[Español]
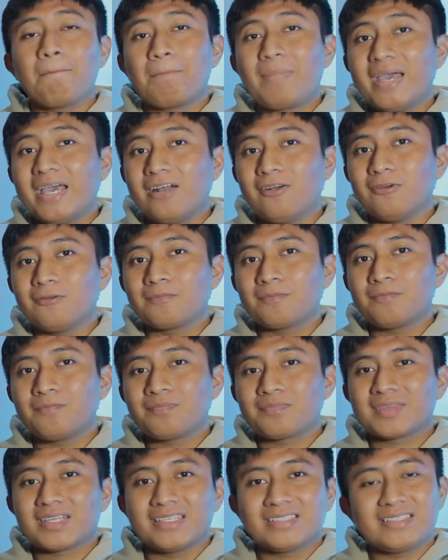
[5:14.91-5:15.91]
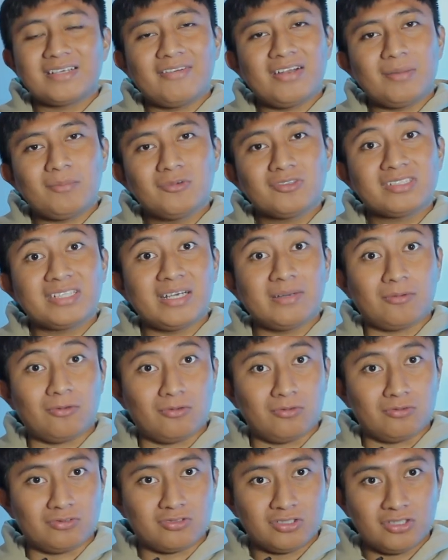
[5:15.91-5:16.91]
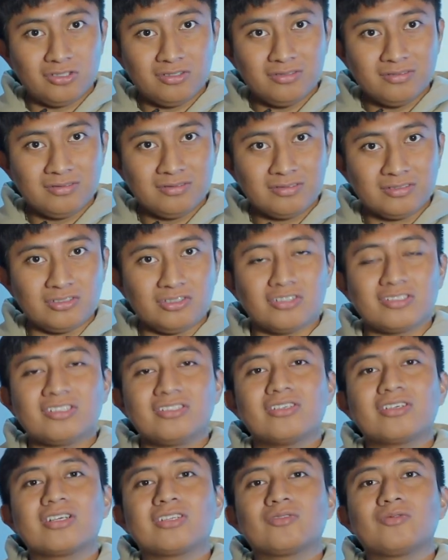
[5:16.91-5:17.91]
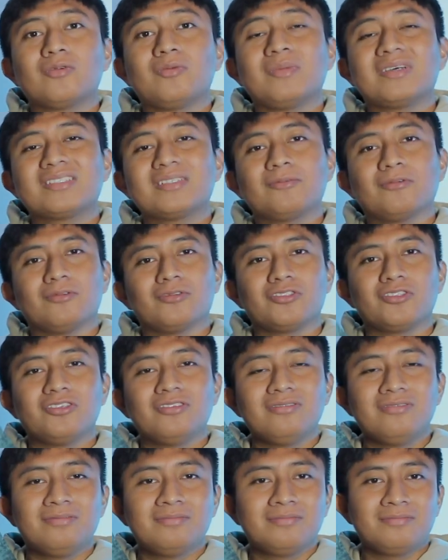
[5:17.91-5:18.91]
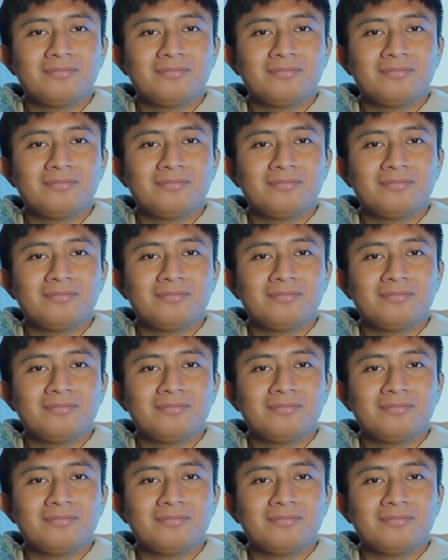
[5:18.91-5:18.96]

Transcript: Pero si hablamos de evolución, yo siento que tuvo más evolución